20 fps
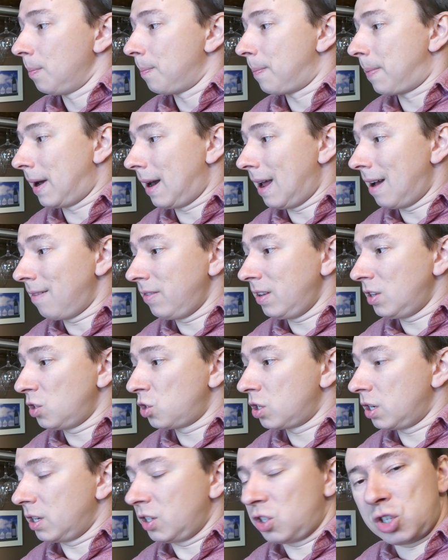prawie
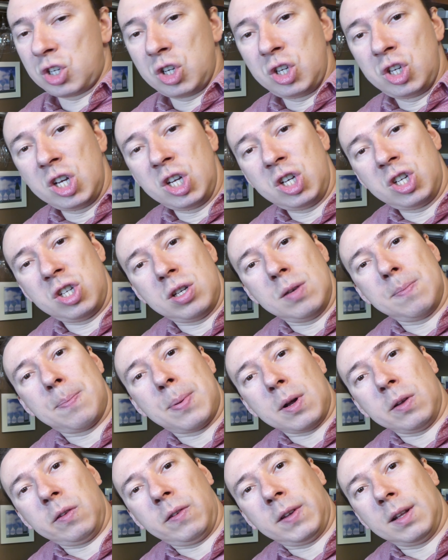że
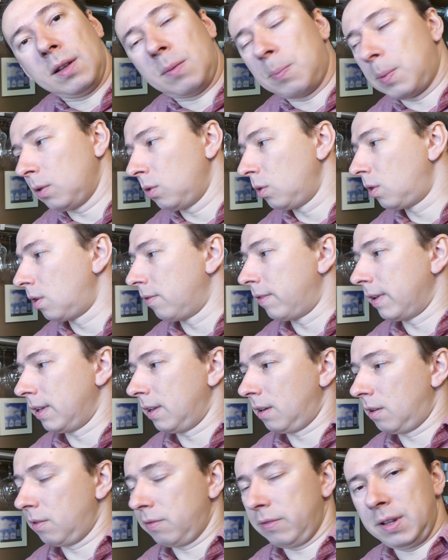30%
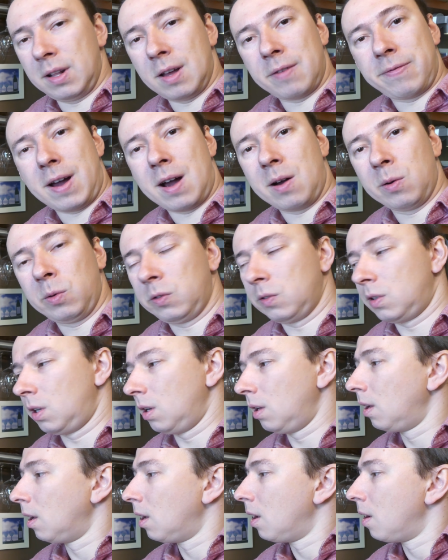produkowanego wina w
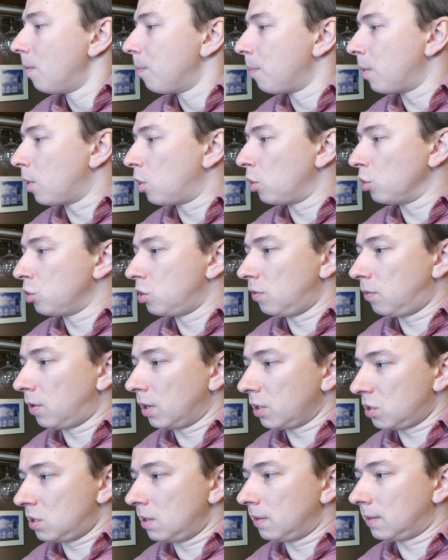Austrii pochodzi
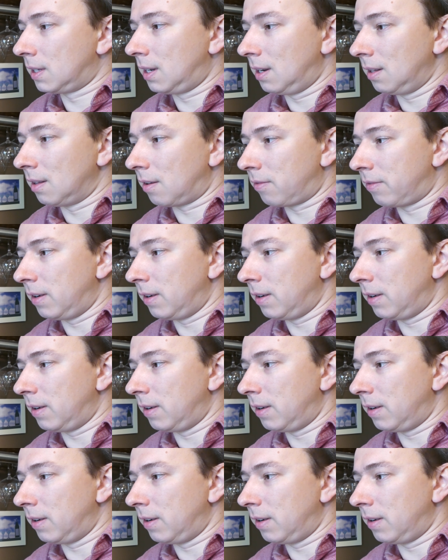właśnie z Greener